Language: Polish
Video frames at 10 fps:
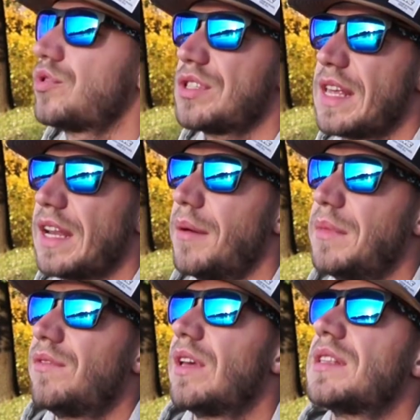już za
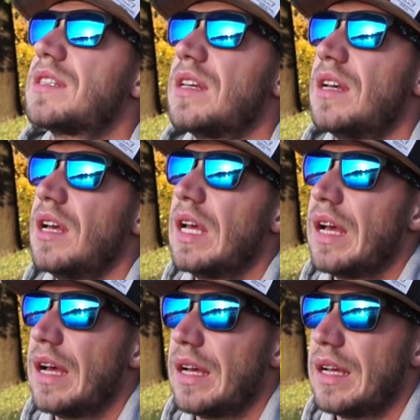nami, więc
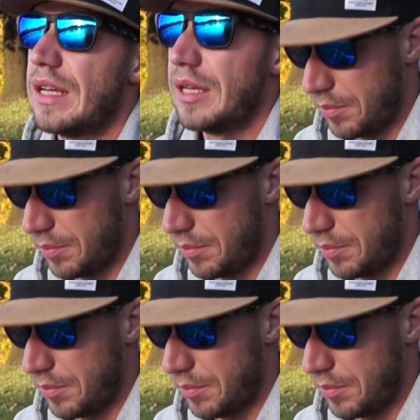e,